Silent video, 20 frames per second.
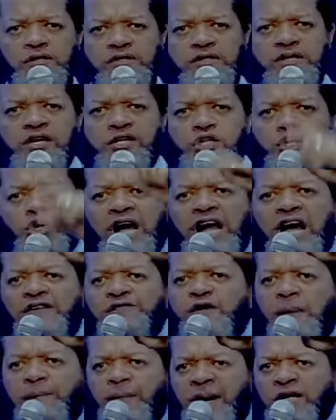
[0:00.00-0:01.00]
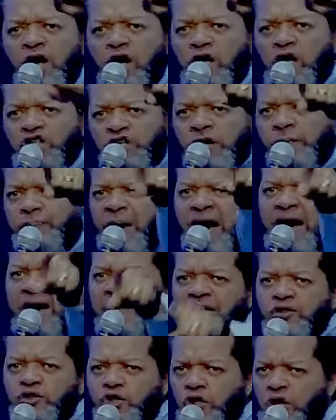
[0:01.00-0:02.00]
Si tu as la foi pendant que je
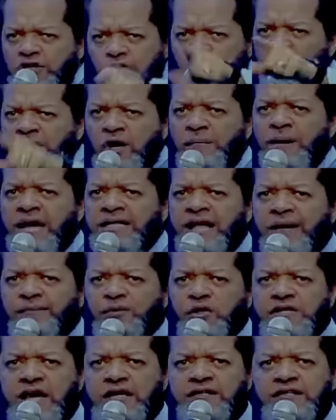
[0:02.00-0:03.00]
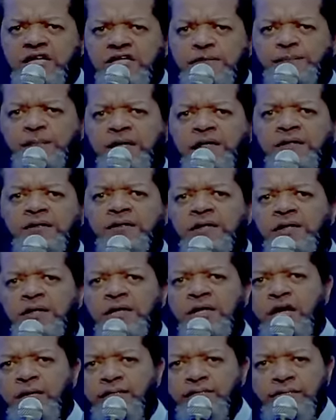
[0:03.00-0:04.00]
parle, tu reçois le baptême du Saint-Esprit.
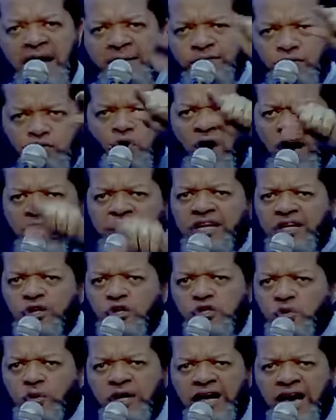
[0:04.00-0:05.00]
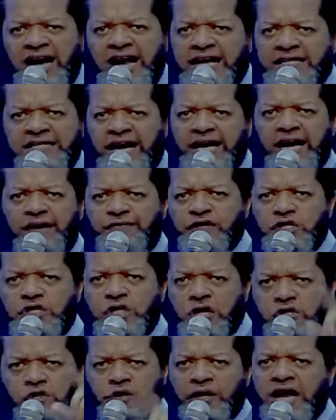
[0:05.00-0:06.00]
Même toi qui nous suis à la
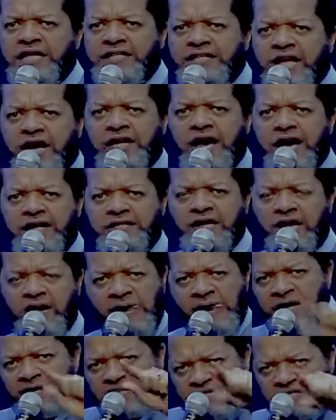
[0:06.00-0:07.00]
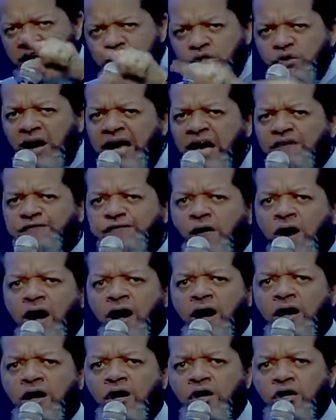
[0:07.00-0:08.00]
télévision, sur Internet, si tu as la
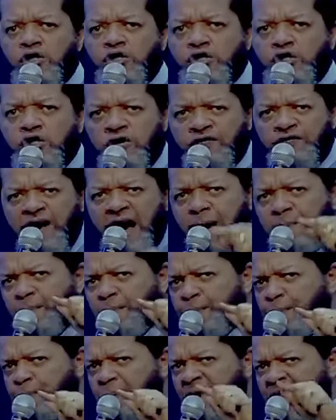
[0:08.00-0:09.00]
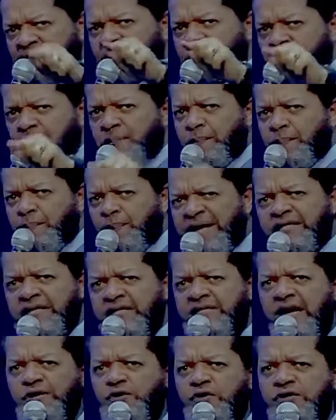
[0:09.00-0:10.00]
foi, tu vas être
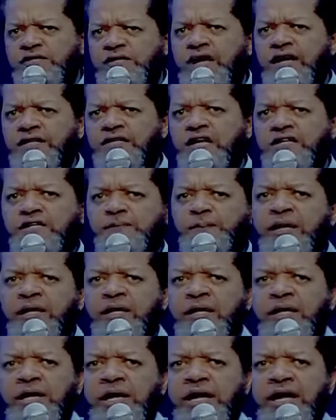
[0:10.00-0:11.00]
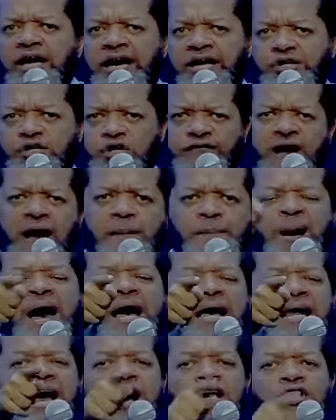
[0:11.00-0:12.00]
baptisé du Saint-Esprit et tu vas
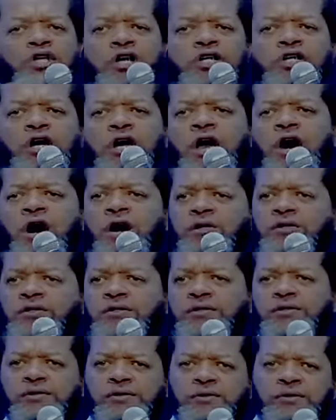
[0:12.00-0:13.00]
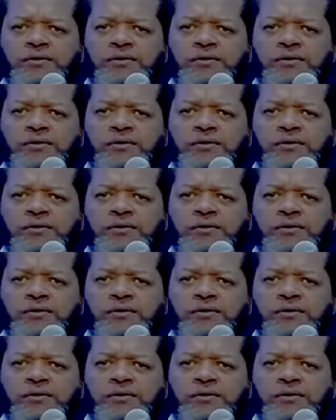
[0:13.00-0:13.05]
parler en d'autres langues.